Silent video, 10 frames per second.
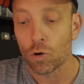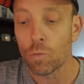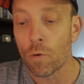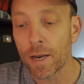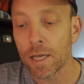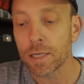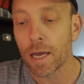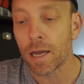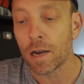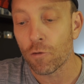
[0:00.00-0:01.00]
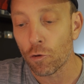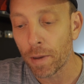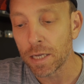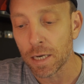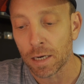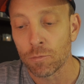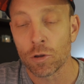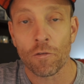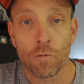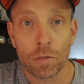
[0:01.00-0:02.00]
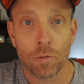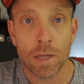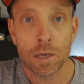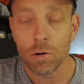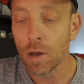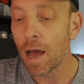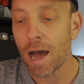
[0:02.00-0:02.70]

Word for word: Como veréis, el effort pace, el ritmo de esfuerzo medio,